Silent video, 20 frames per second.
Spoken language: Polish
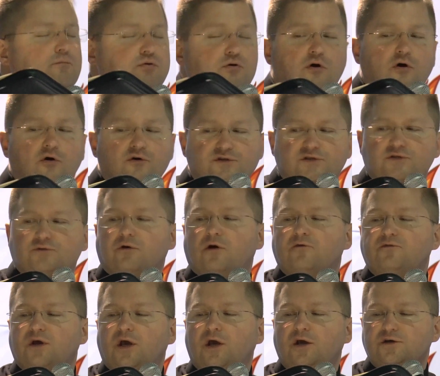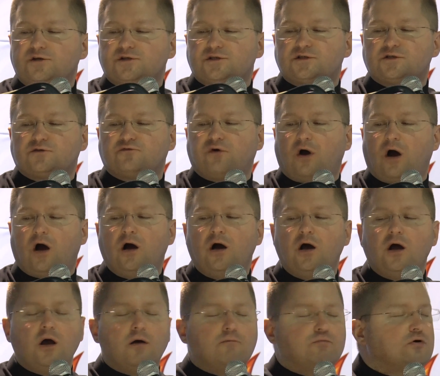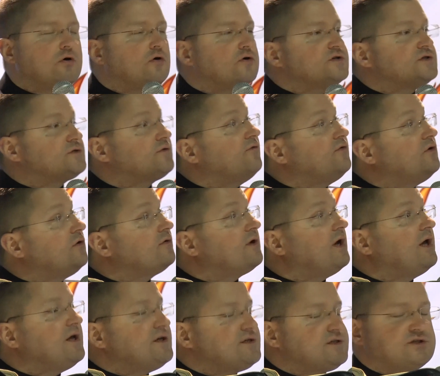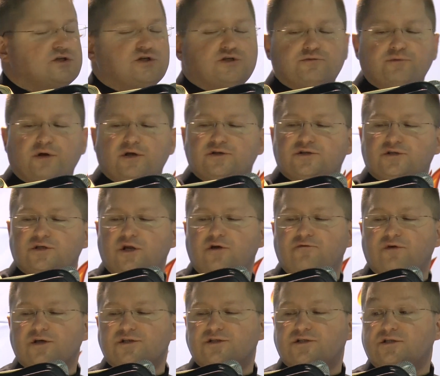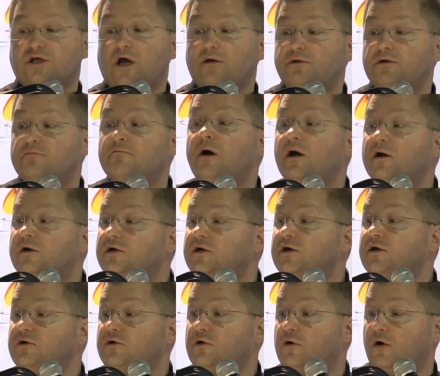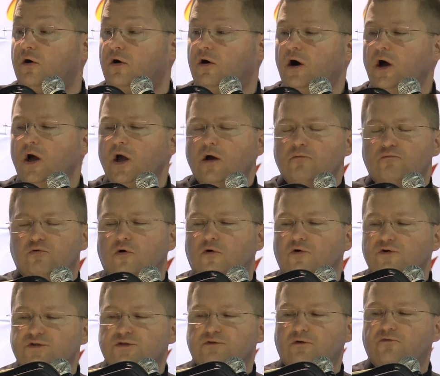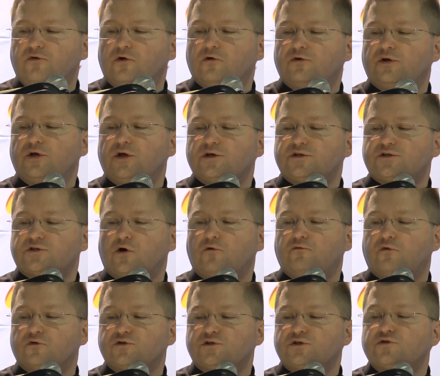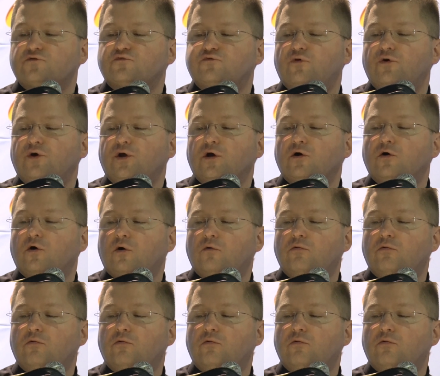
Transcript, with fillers: błogosławieństwa. Błogosławiona jesteś między niewiastami Maryjo. Błogosławiony jest owoc Twojego